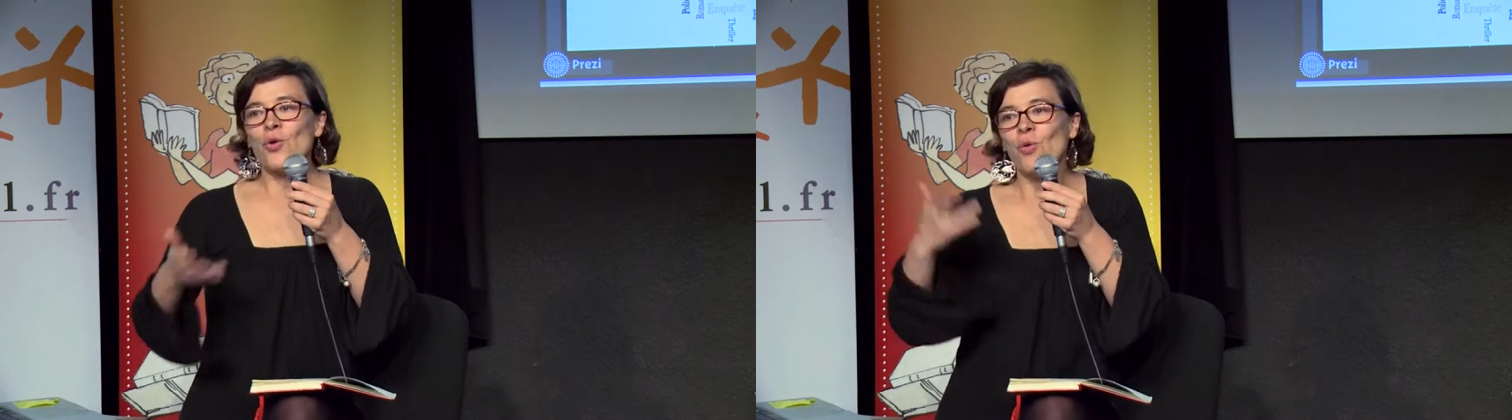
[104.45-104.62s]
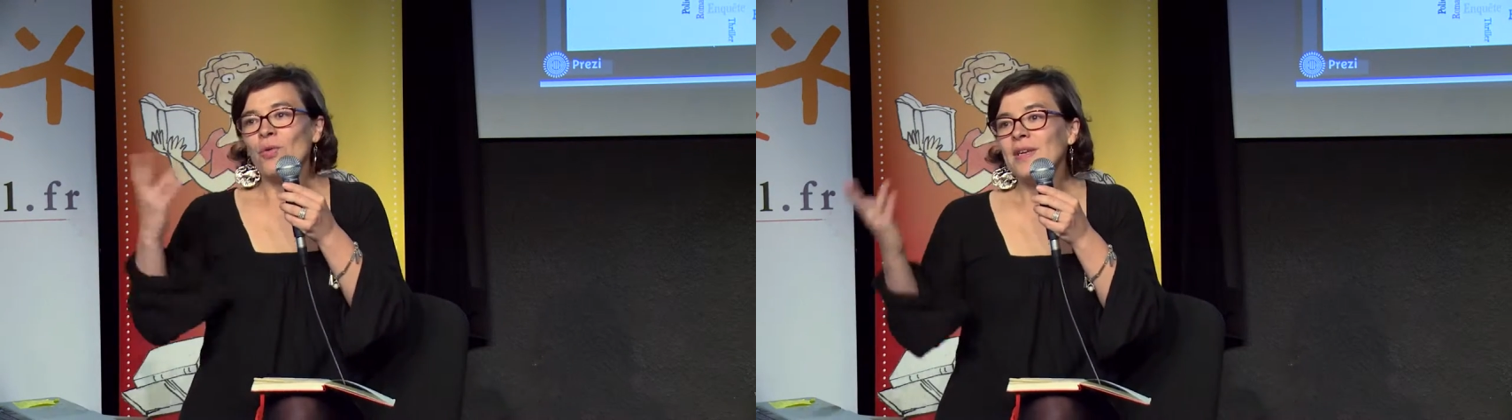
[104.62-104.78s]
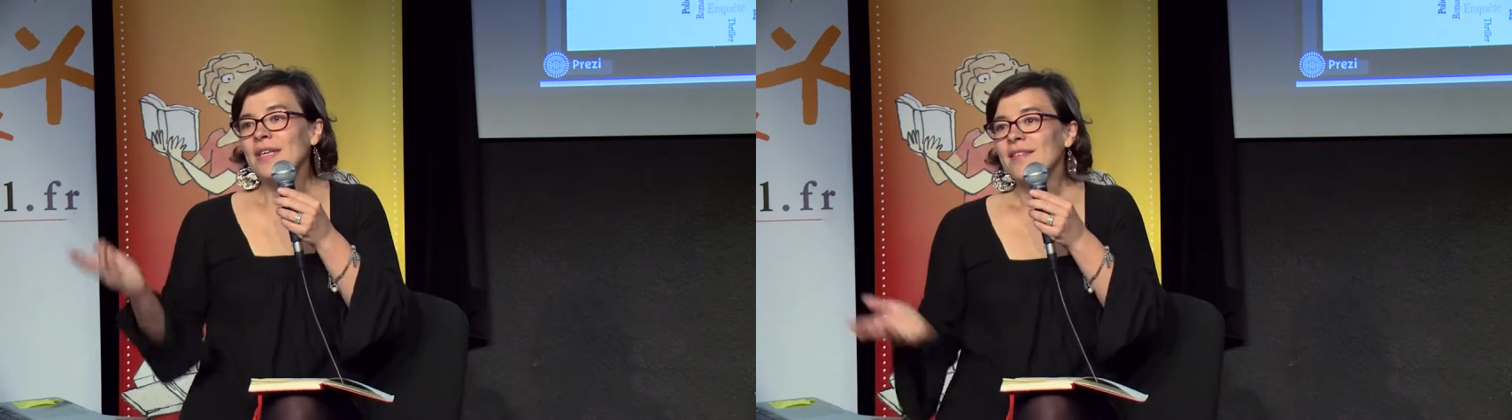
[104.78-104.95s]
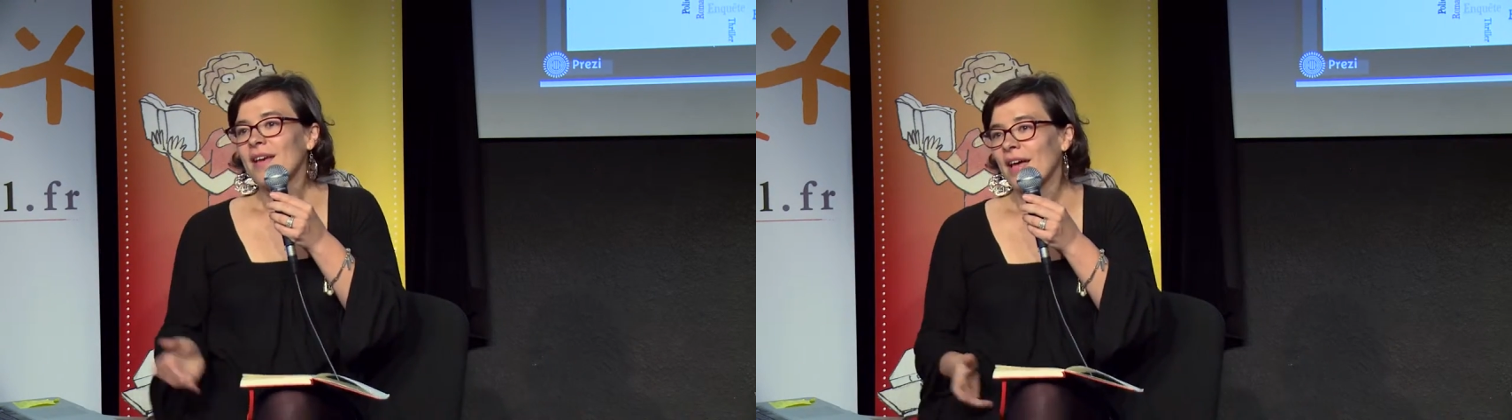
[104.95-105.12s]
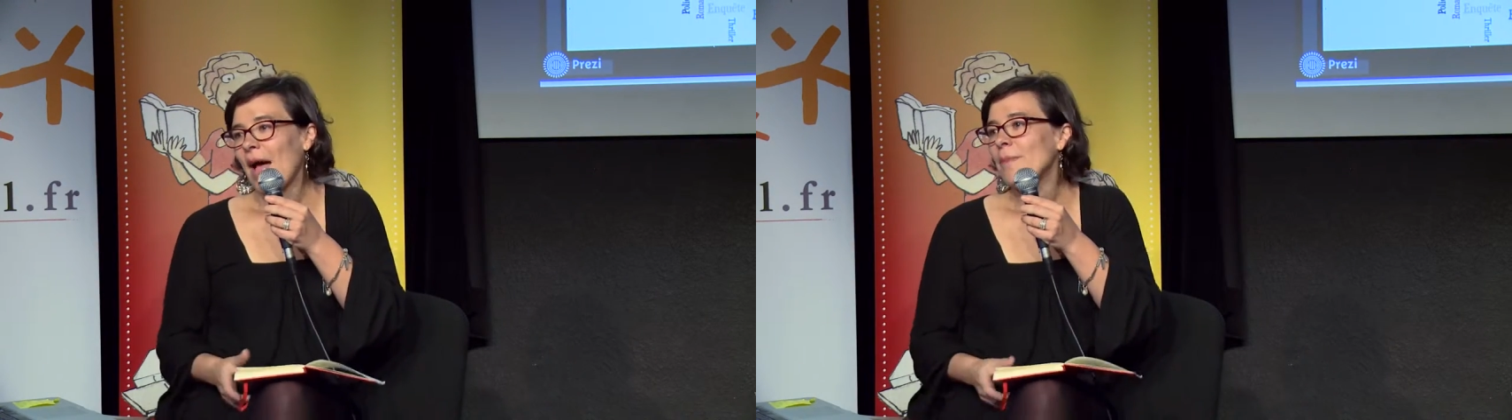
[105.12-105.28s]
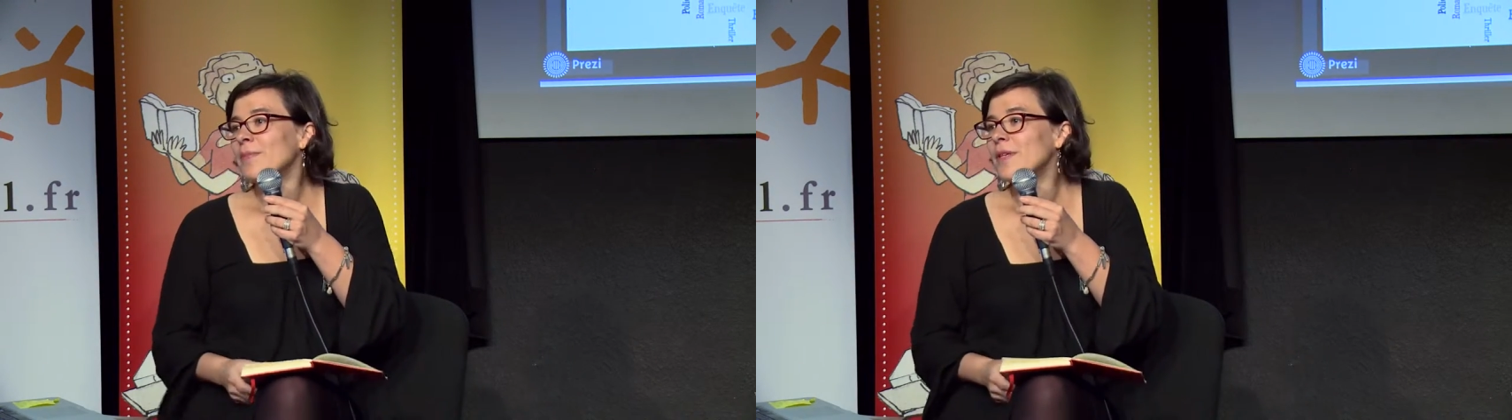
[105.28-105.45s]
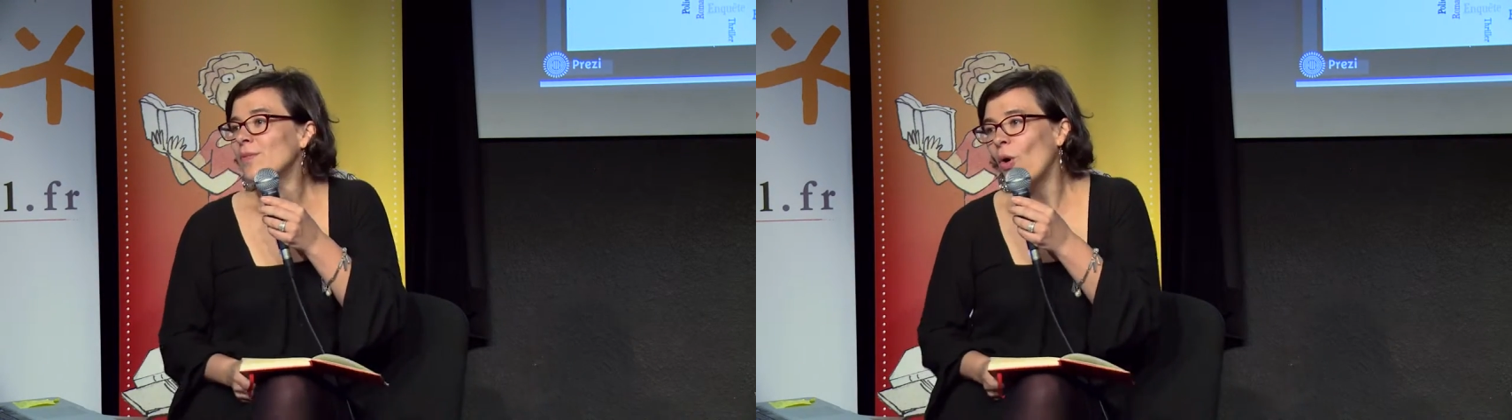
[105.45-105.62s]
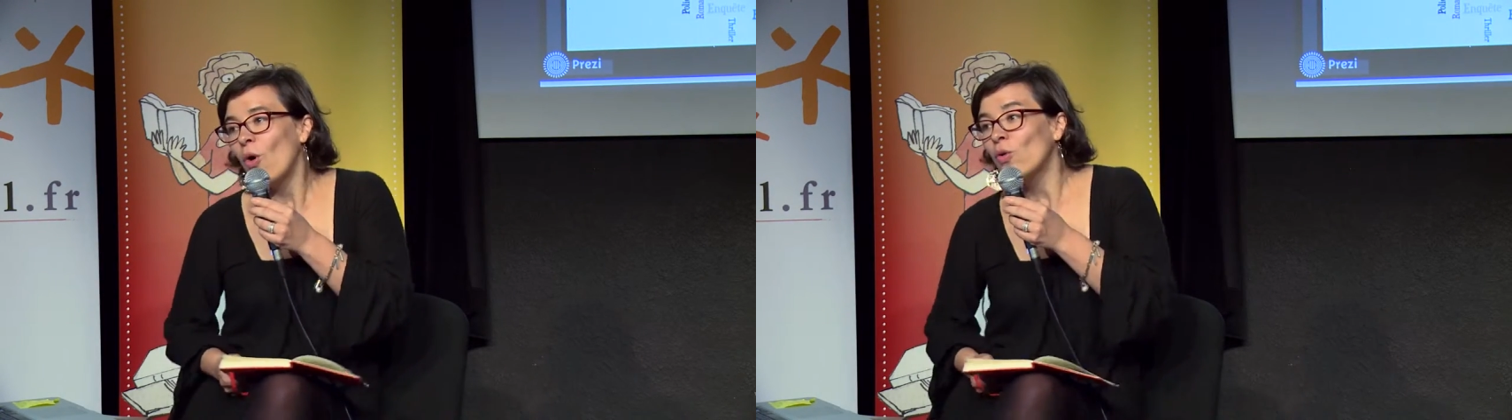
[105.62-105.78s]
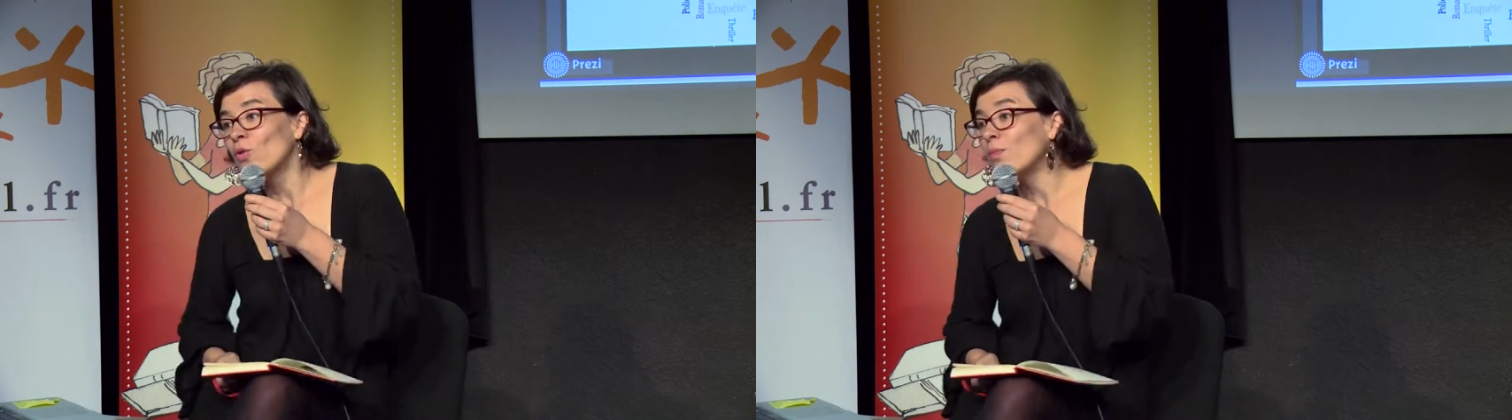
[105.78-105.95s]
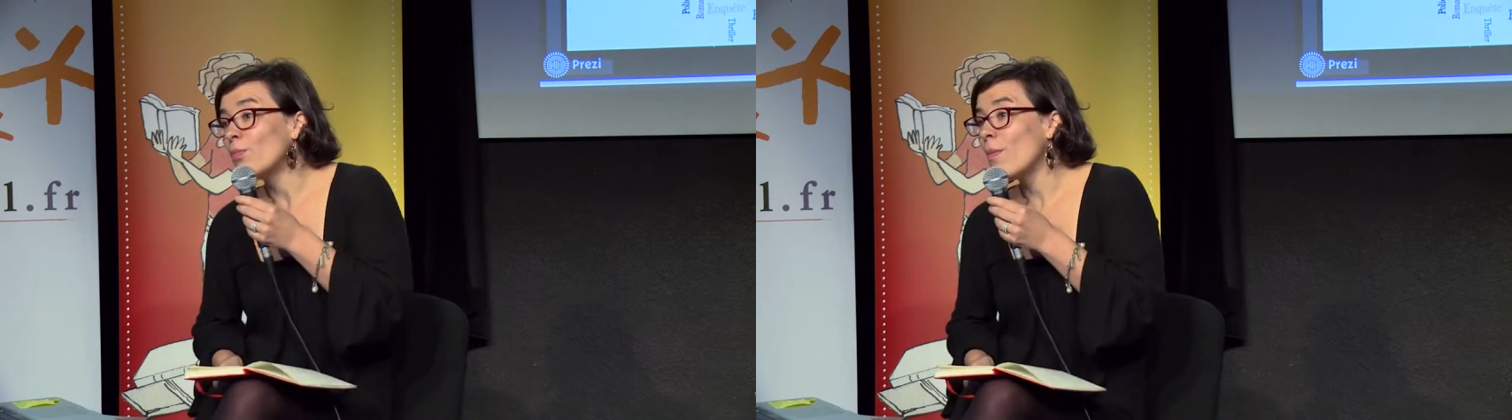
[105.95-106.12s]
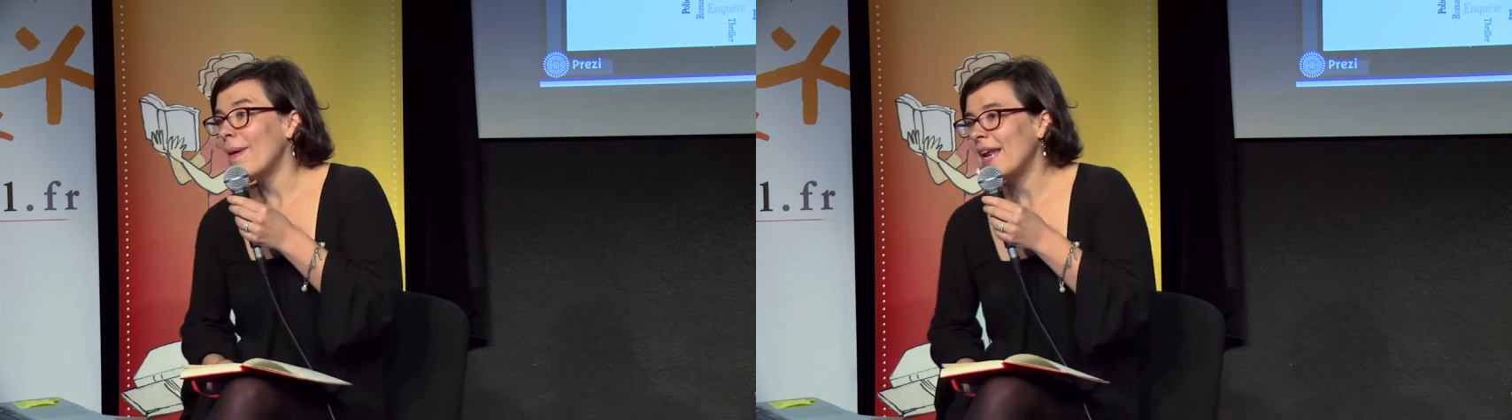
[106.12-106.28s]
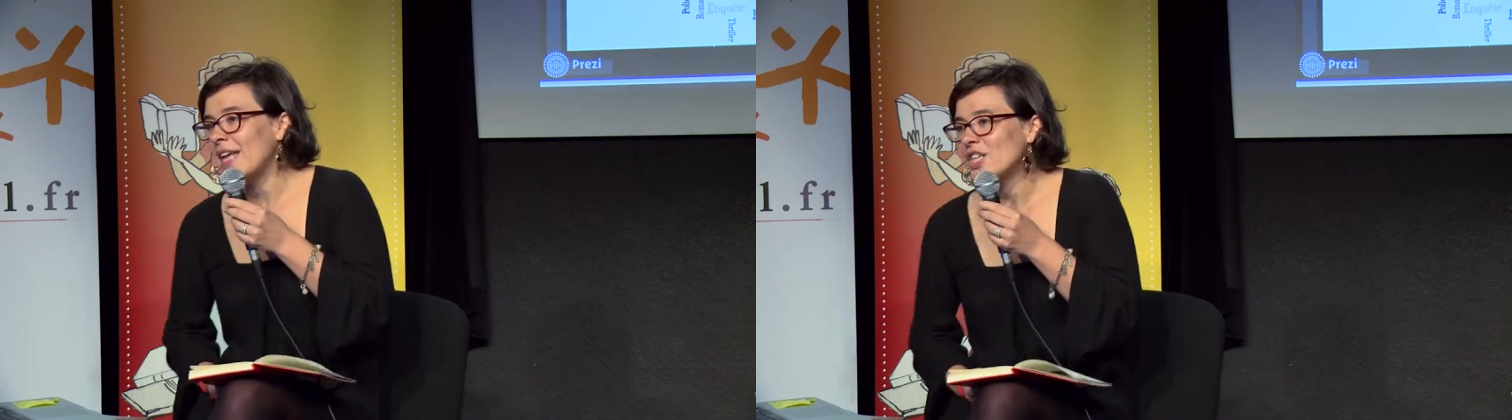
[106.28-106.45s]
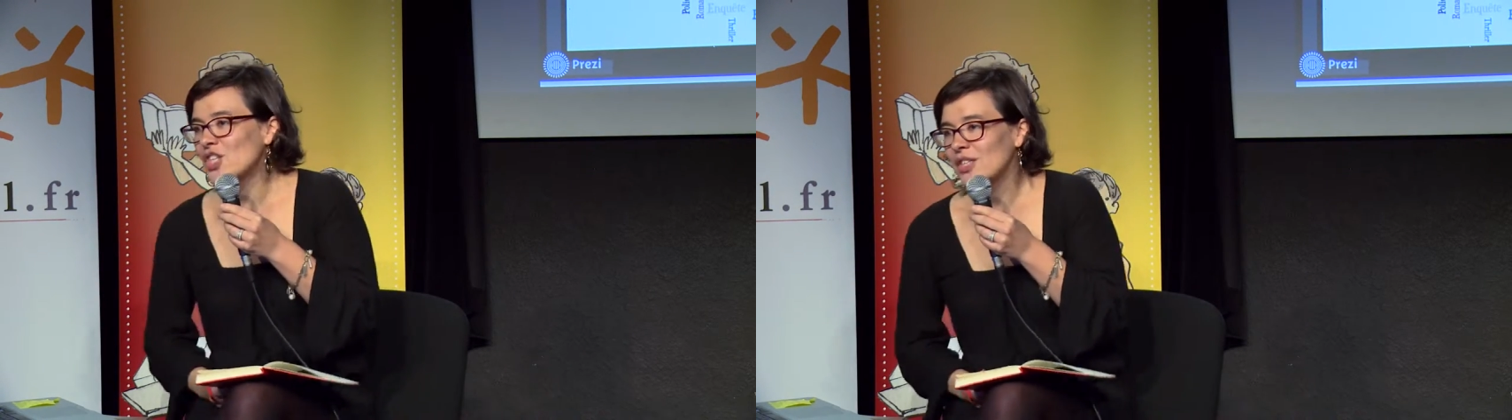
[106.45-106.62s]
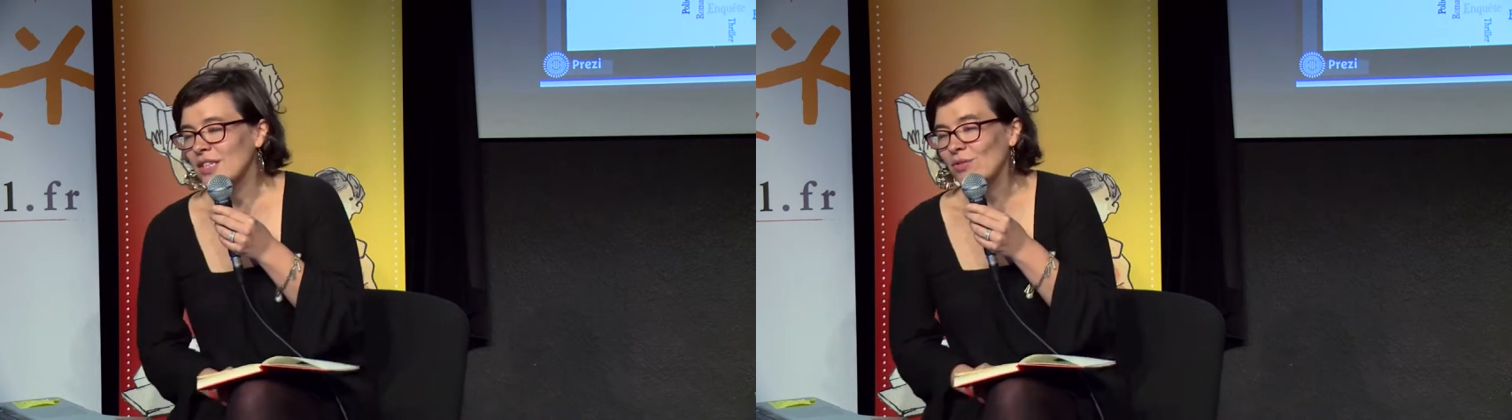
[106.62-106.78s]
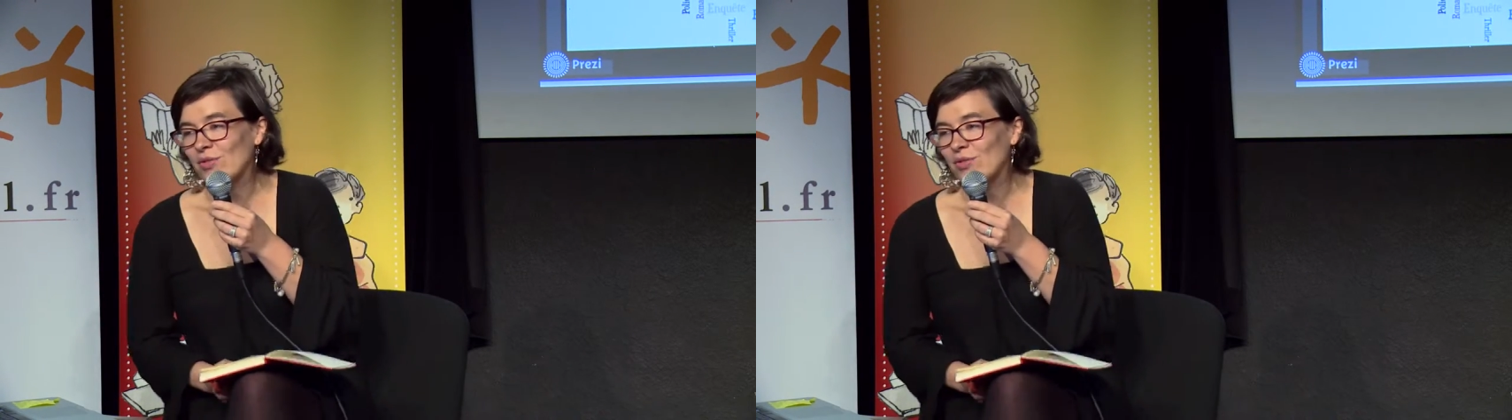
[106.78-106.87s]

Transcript: qu'on lit très rapidement, qu'on ne peut pas lâcher.